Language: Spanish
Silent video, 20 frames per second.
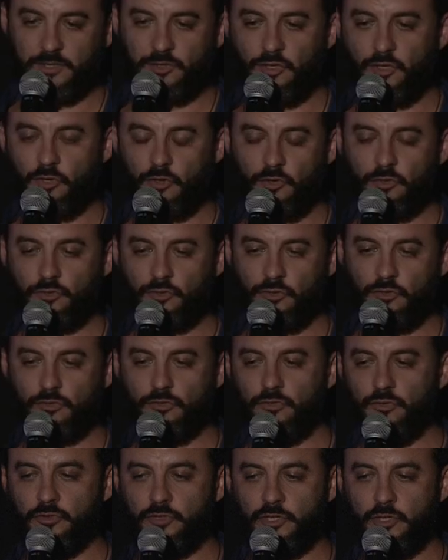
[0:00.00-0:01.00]
estoy
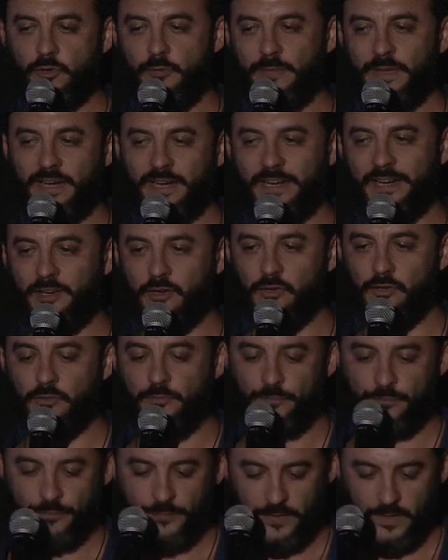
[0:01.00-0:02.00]
roto, no sé cómo me arreglo.
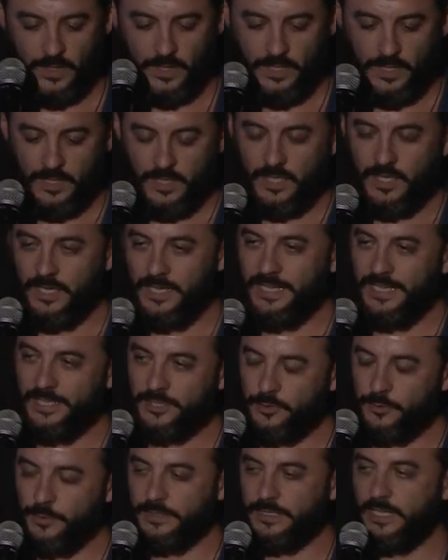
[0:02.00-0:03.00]

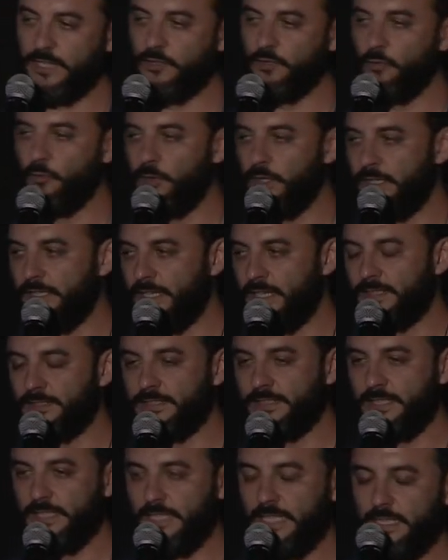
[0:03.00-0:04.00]
Eso venía dando
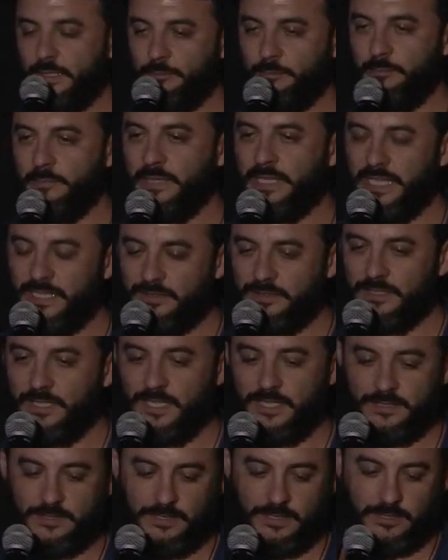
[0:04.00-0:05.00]
vueltas.
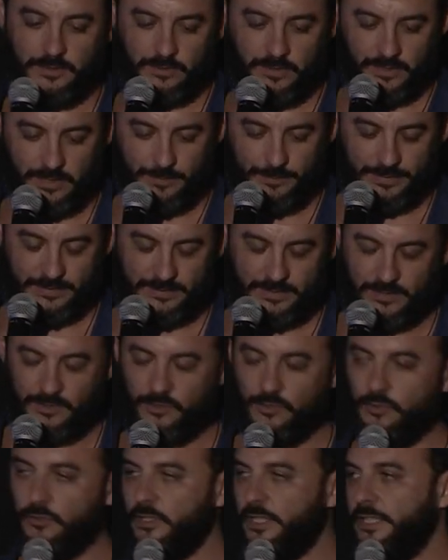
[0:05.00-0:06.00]
Mientras está
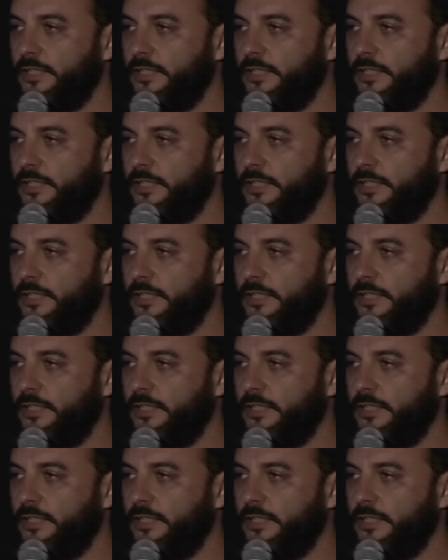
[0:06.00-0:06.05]
pasando